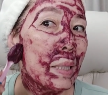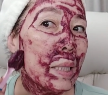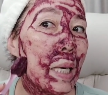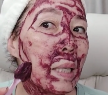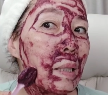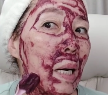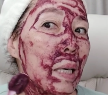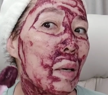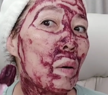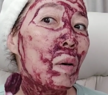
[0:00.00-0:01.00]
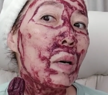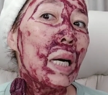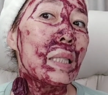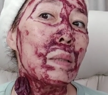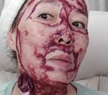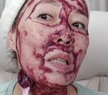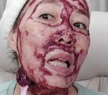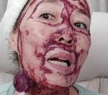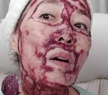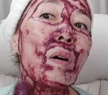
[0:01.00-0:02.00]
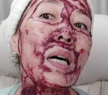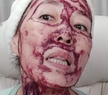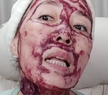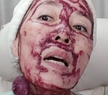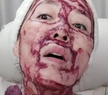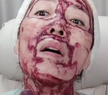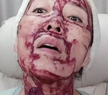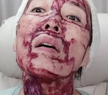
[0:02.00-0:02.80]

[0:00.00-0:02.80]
세안을 하러 가시면 될 것 같아요.